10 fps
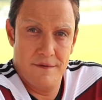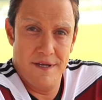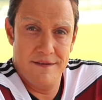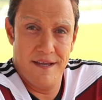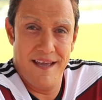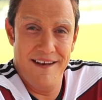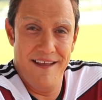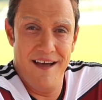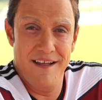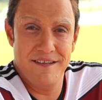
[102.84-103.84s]
Der
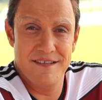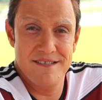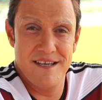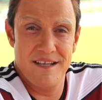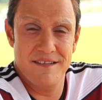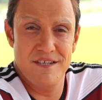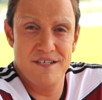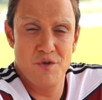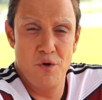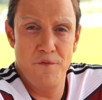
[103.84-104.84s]
Trainer hat gesagt,
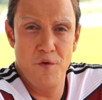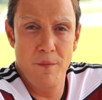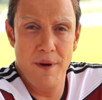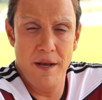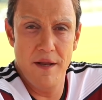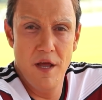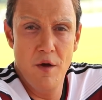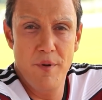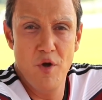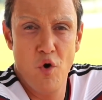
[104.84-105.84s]
ich soll für meinen
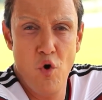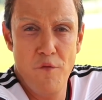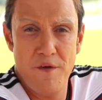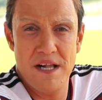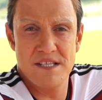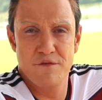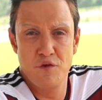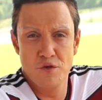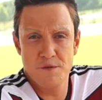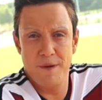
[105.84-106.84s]
Beruf als
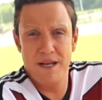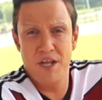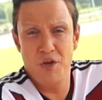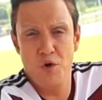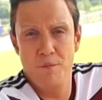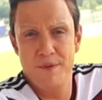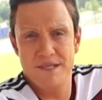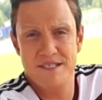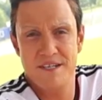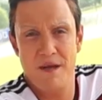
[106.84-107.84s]
Fußballer noch ein
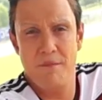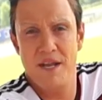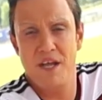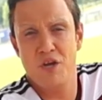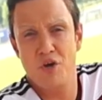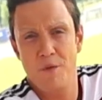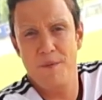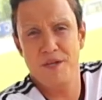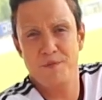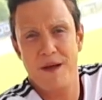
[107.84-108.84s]
bisschen an meiner
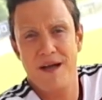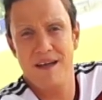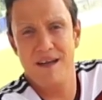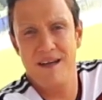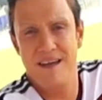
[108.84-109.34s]
Körpersprache